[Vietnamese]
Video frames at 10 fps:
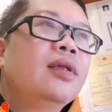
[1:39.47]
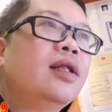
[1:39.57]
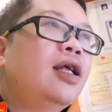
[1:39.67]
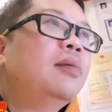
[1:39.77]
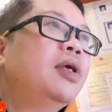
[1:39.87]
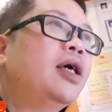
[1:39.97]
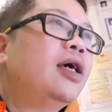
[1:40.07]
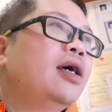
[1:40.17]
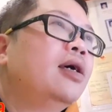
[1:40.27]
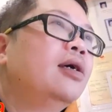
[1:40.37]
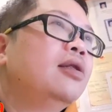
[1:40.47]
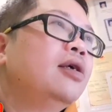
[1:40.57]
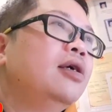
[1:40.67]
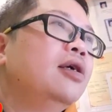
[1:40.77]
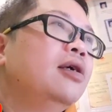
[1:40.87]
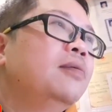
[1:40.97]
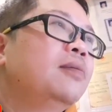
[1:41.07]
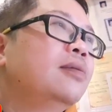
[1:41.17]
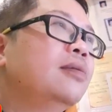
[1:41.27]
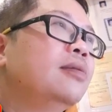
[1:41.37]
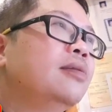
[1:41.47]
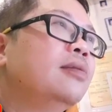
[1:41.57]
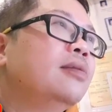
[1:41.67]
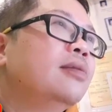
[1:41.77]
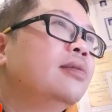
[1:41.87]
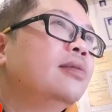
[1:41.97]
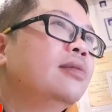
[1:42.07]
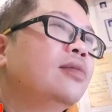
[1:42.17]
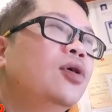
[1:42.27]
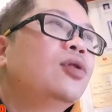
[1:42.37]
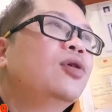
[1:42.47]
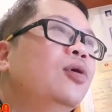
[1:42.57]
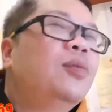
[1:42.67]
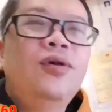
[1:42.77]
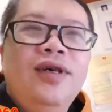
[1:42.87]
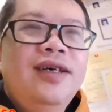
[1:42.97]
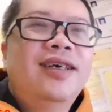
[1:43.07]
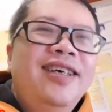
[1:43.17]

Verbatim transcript: Làm nhà thì thôi tôi nói mộ đã